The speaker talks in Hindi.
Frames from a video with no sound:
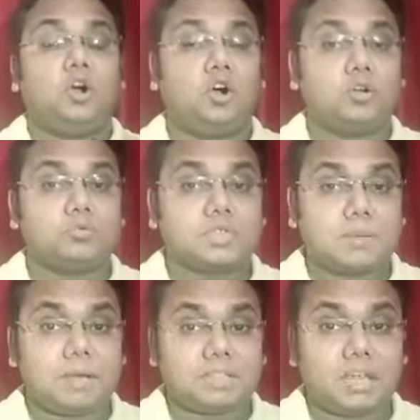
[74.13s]
और
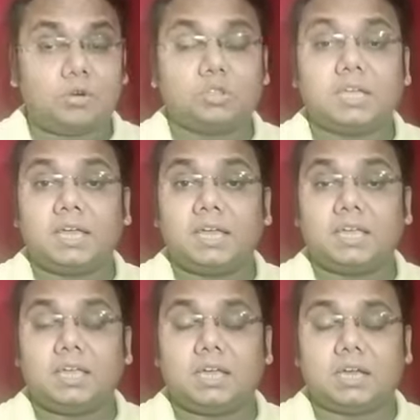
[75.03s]
उसके बाद क्या होता है
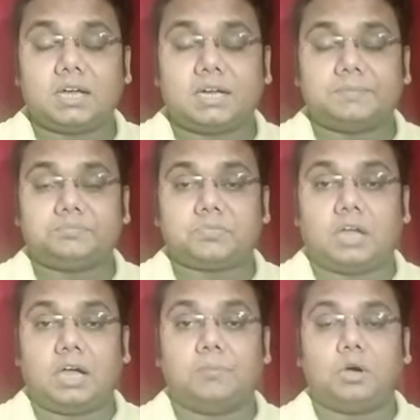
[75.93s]
कि आ,
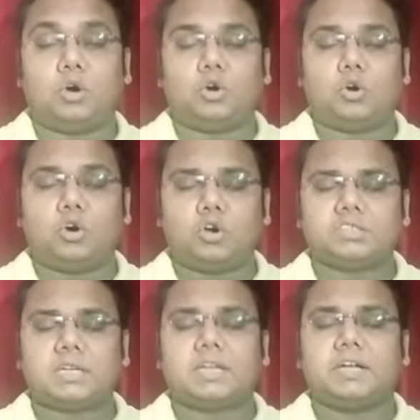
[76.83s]
हम और
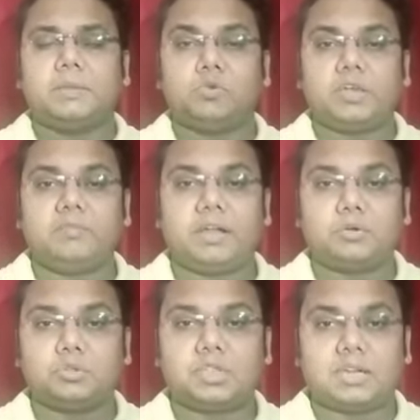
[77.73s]
ज्यादा
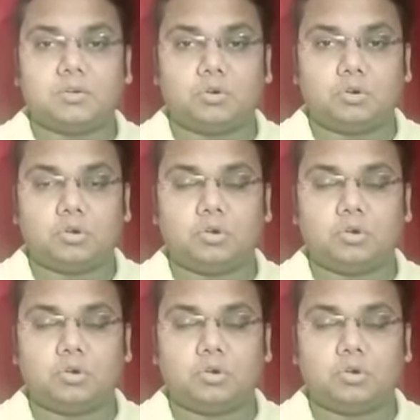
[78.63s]
डीमोटिवेट होते हो,